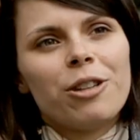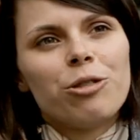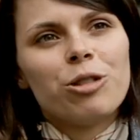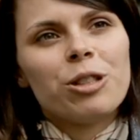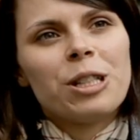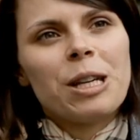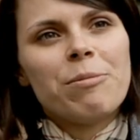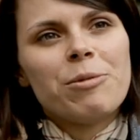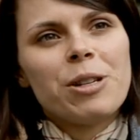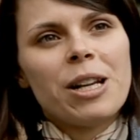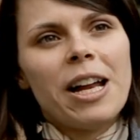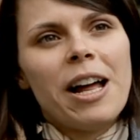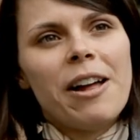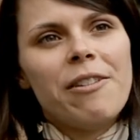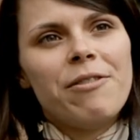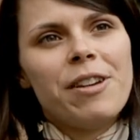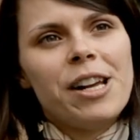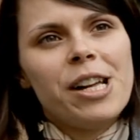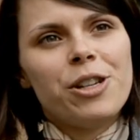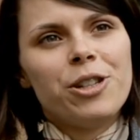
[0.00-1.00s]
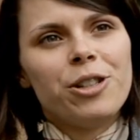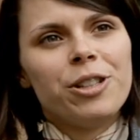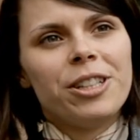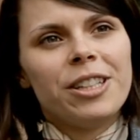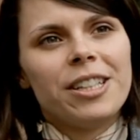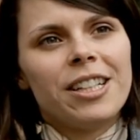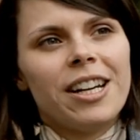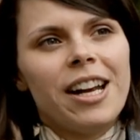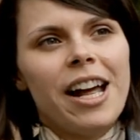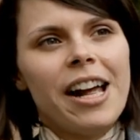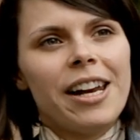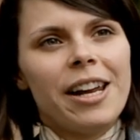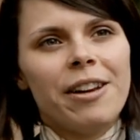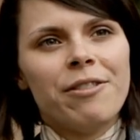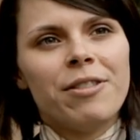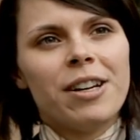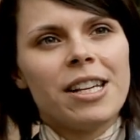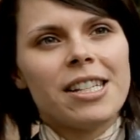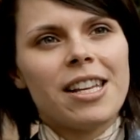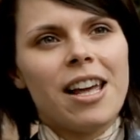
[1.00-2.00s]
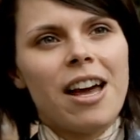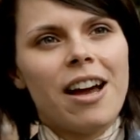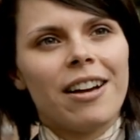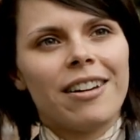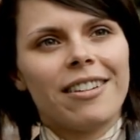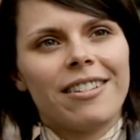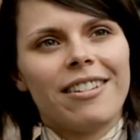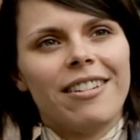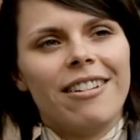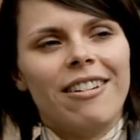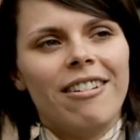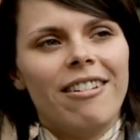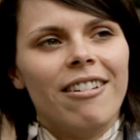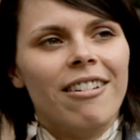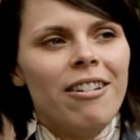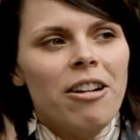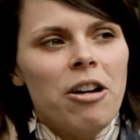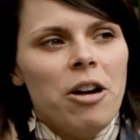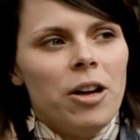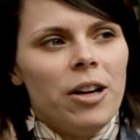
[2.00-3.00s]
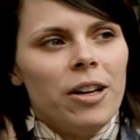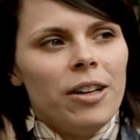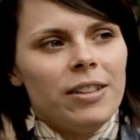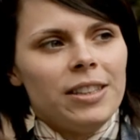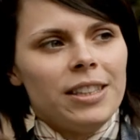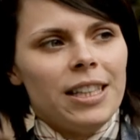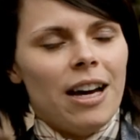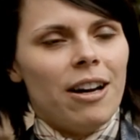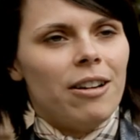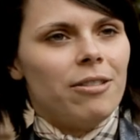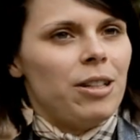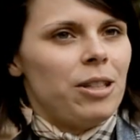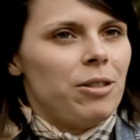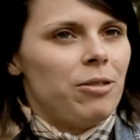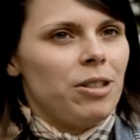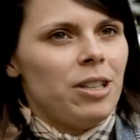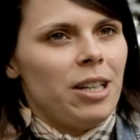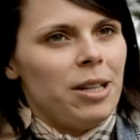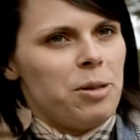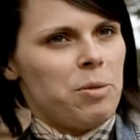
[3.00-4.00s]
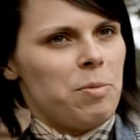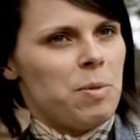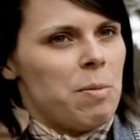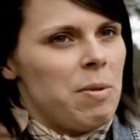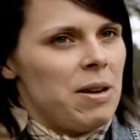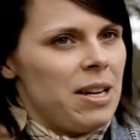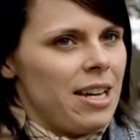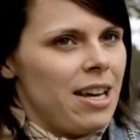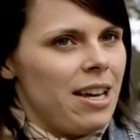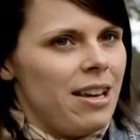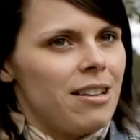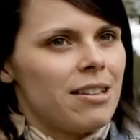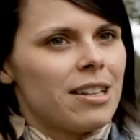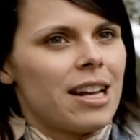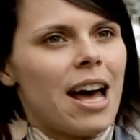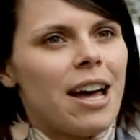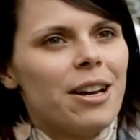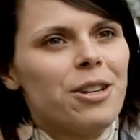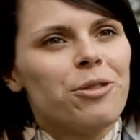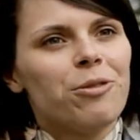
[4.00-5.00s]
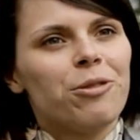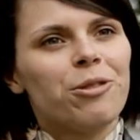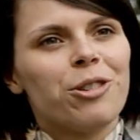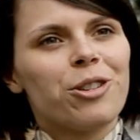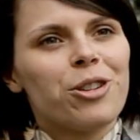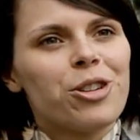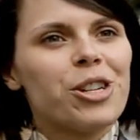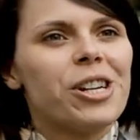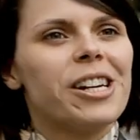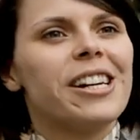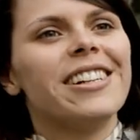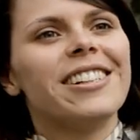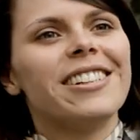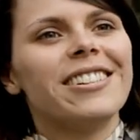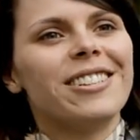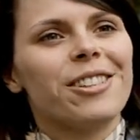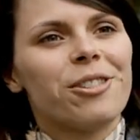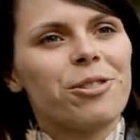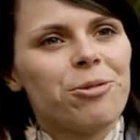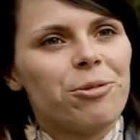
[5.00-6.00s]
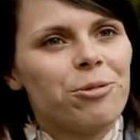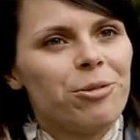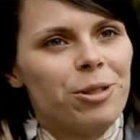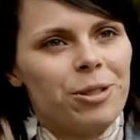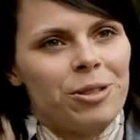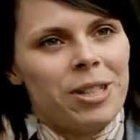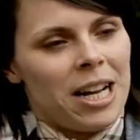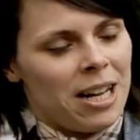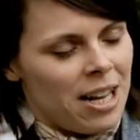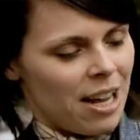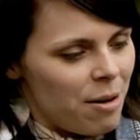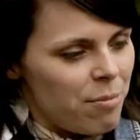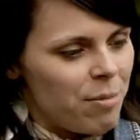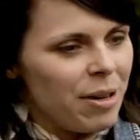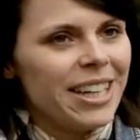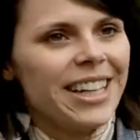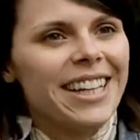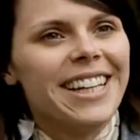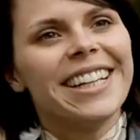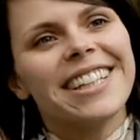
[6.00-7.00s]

Also es gibt dann halt welche, die dann halt einfach sagen, äh, ja, also das hätte ich mir bei dir jetzt gar nicht vorgestellt, dass du, und dann gerade bei der